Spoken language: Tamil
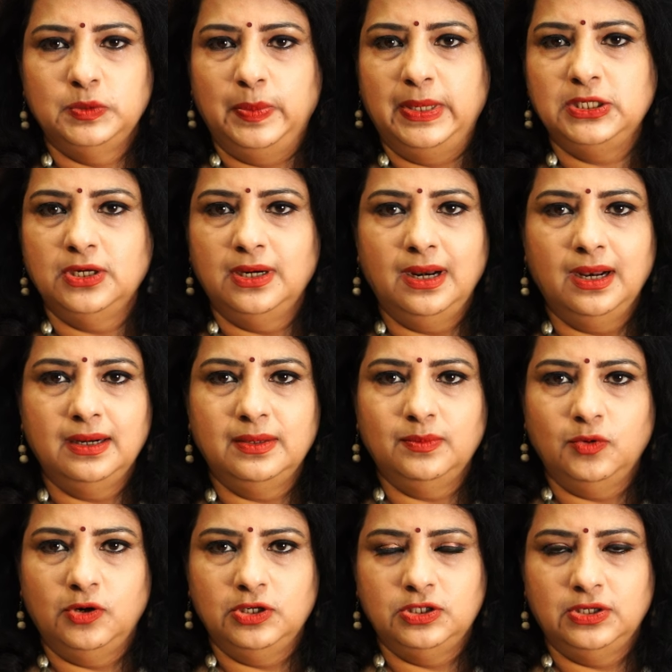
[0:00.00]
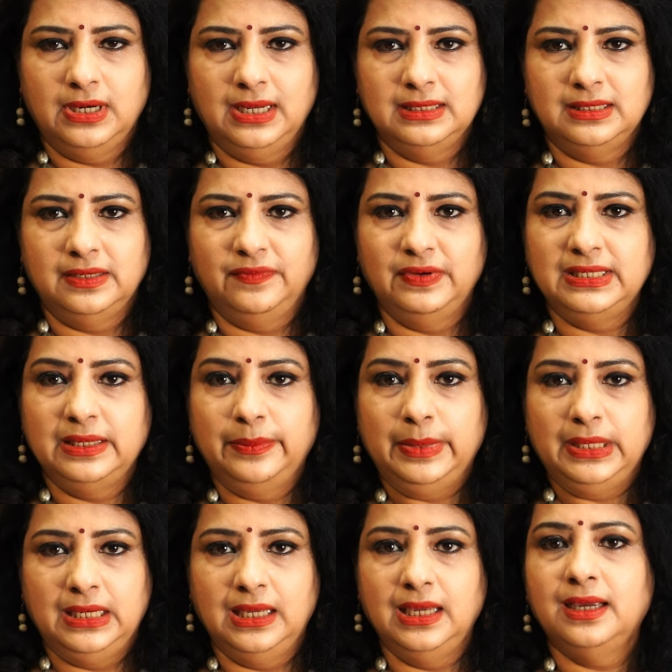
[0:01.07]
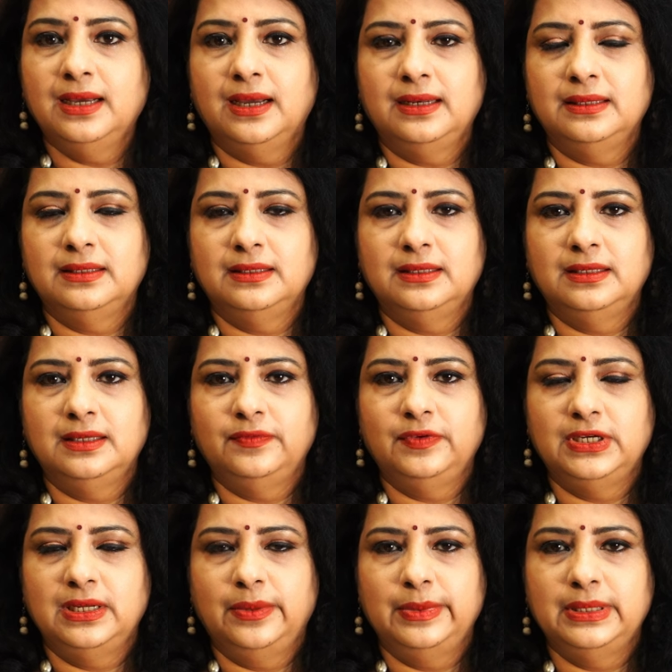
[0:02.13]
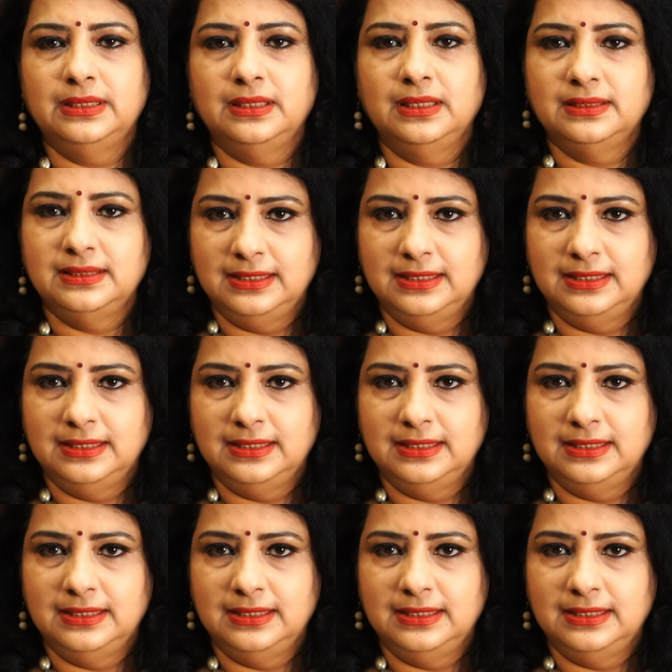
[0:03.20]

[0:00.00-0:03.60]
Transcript: ஸ்பெஷலான மாய்ஸ்சரைசர் விட்டமின் இ கலந்தது விட்டமின்